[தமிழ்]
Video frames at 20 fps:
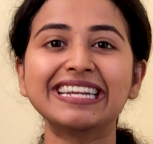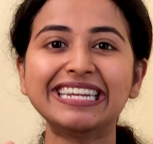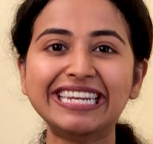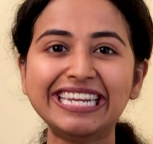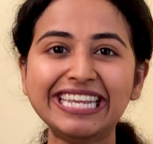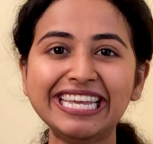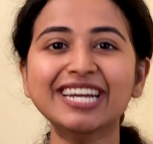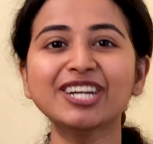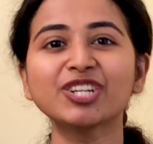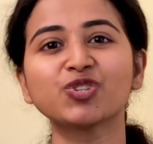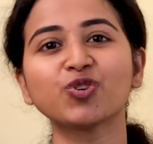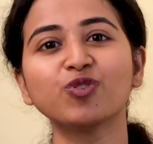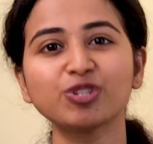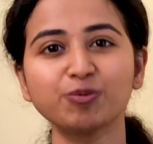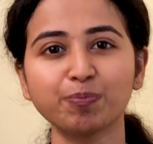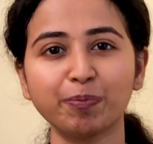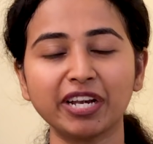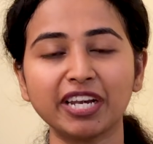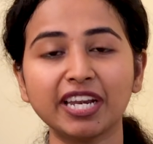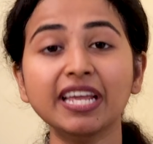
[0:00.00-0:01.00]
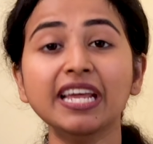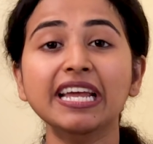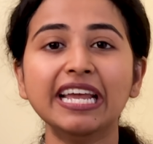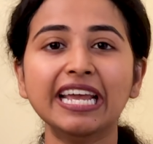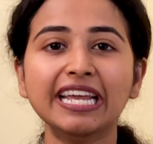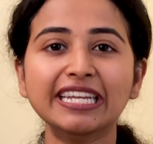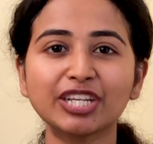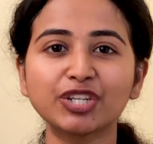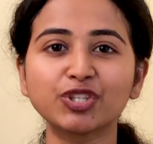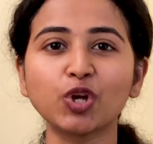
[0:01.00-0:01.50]
நீங்கள் சூஸ் பண்ணி
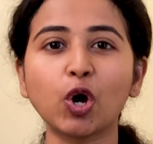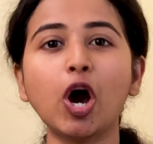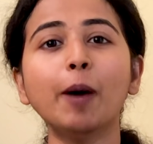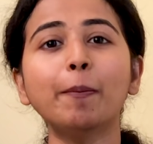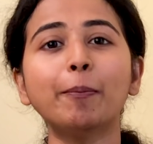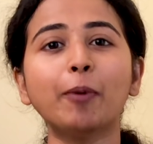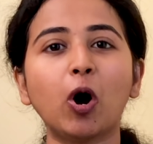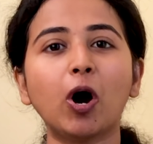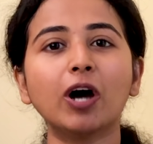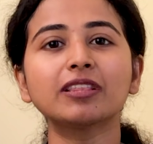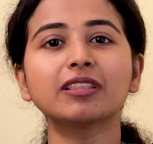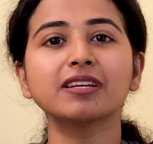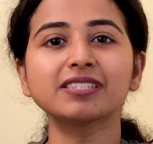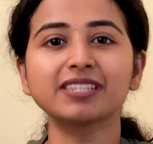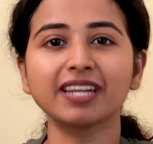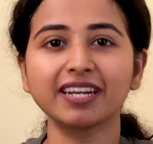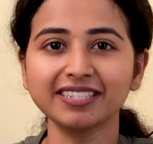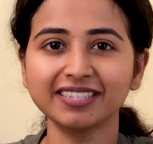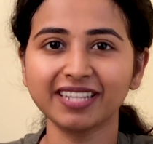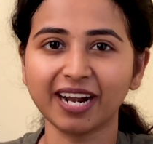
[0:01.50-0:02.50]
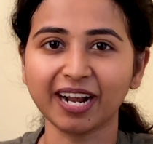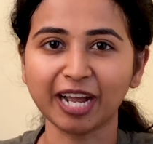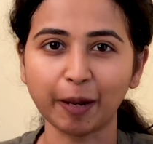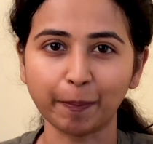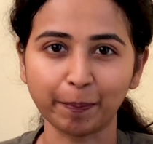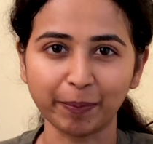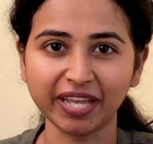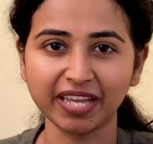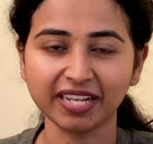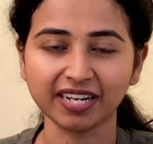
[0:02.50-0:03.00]
இந்த டாப் ஆத்தர்ஸ் எழுதுகிறாங்க
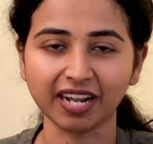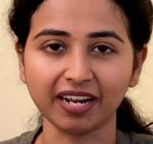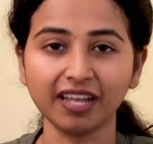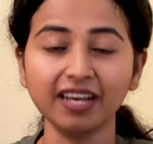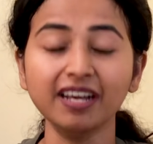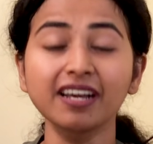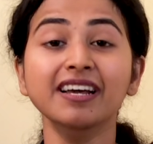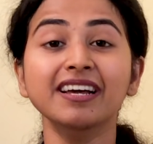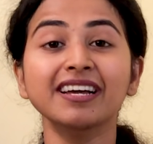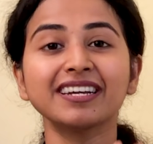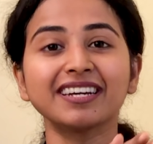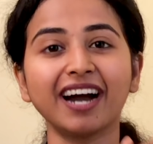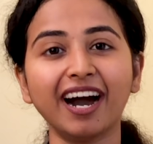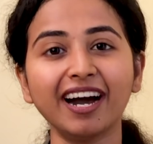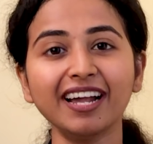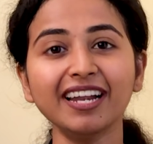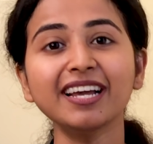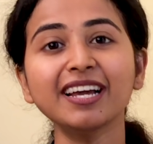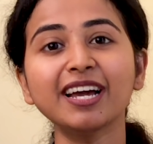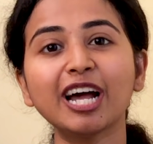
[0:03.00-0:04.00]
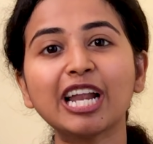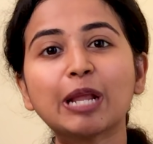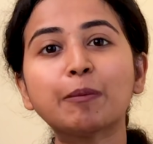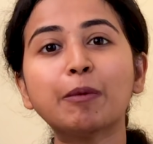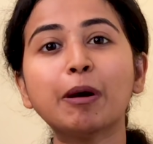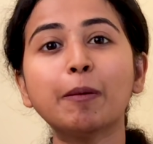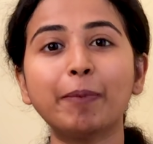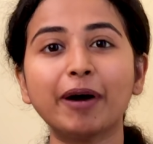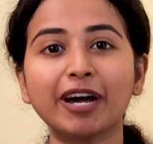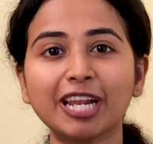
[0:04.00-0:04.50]
அப்படிங்கிறனால
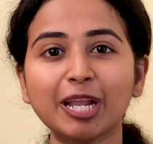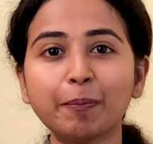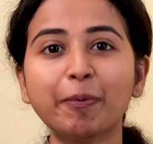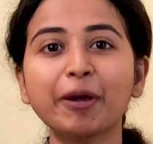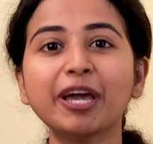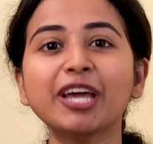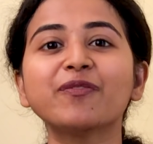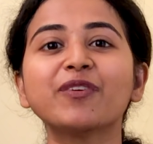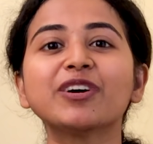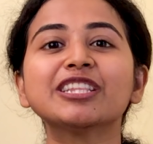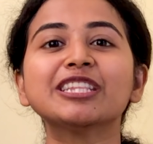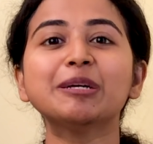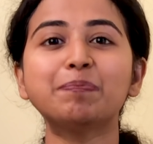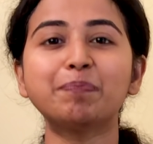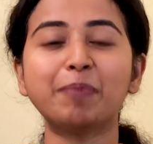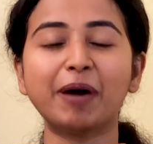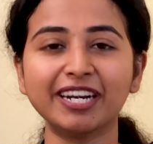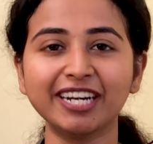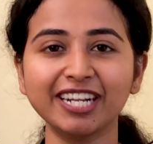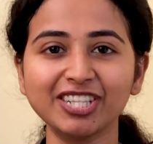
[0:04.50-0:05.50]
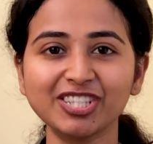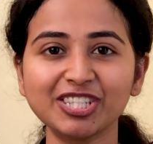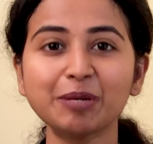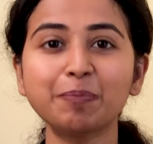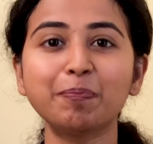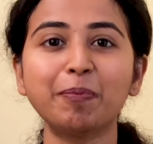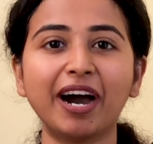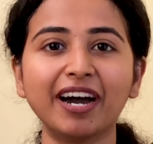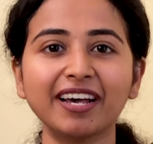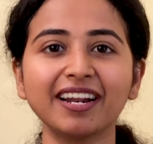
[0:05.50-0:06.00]
காலங்காலமாக பல பேர் வந்து படித்து
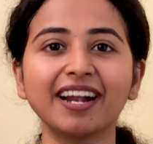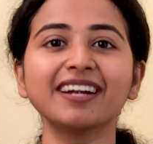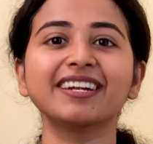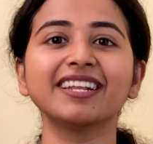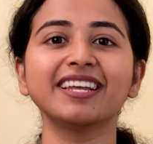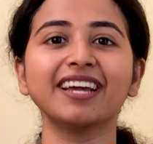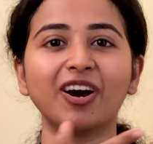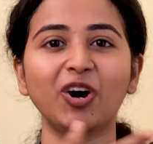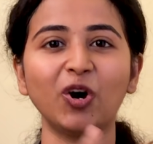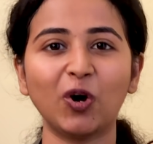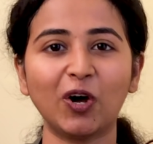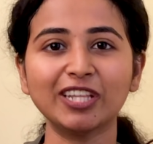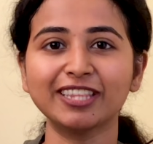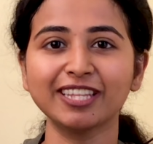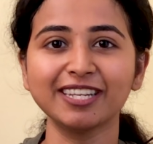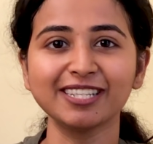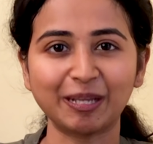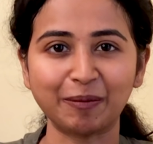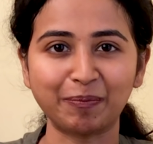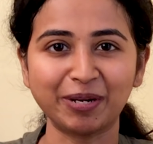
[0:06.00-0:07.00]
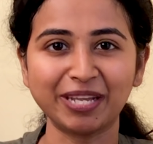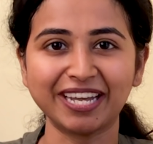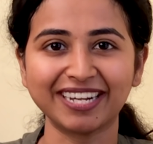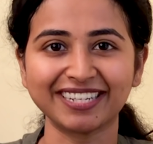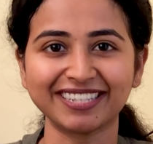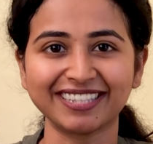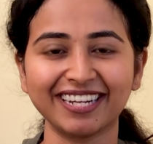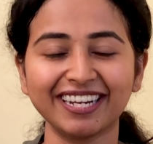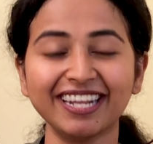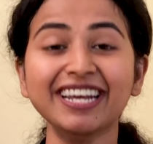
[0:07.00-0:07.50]
பாராட்டிய ஆத்தர்ஸ்
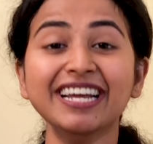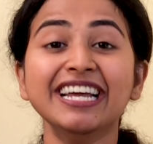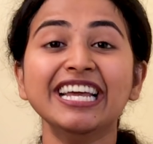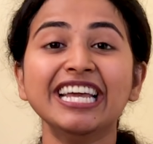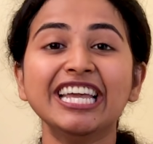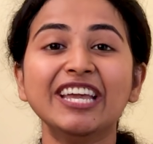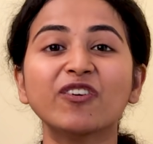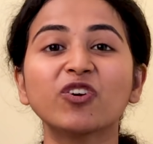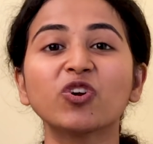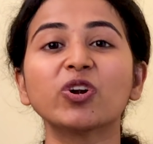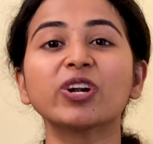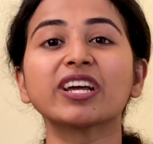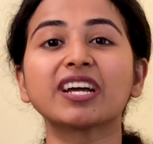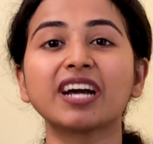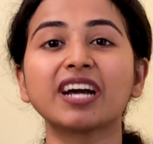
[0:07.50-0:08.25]
அப்படிங்கிறதுனால இவங்களுடைய